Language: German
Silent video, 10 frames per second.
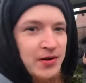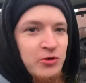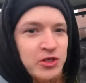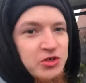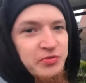haben
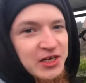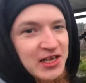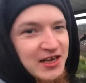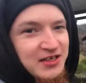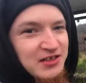uns
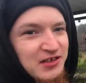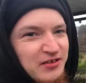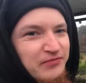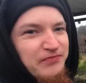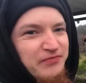überlegt,
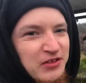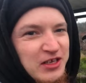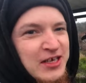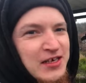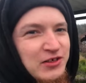
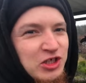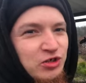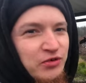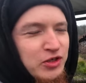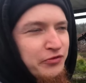hier eine
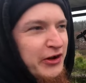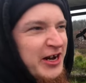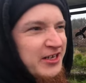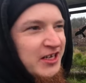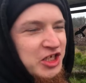Stunde zu
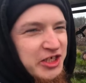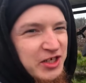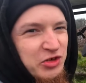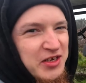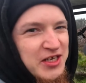warten,
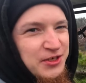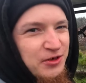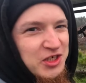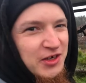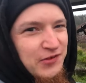anstatt zur nächsten
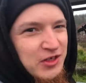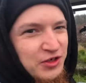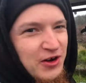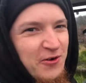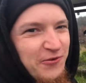Ortschaft
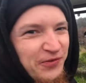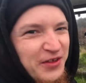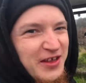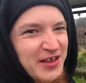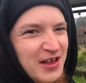hinzulaufen,
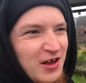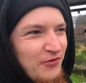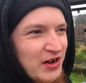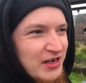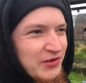
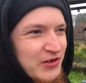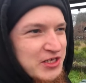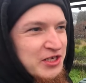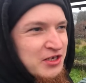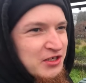weil wir
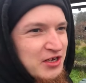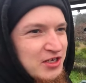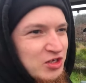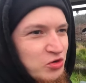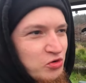sind
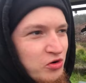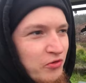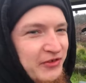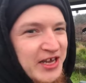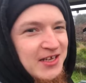äh, zu
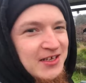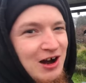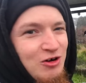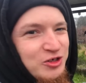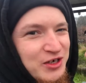wenig
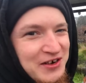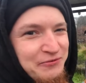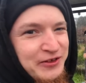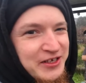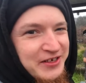
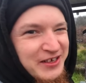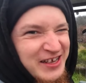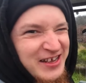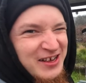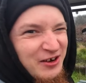outdoor-affin.
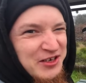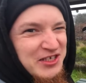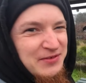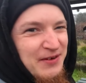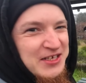Und
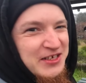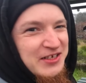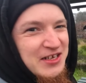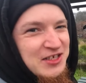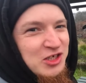dieses ja. Wetter,
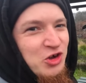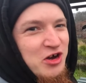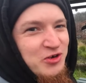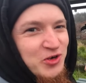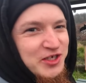das
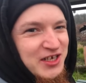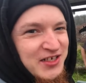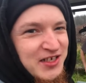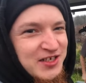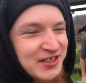stört uns die
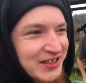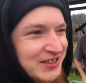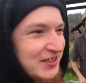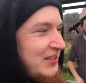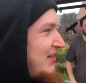ganze Zeit.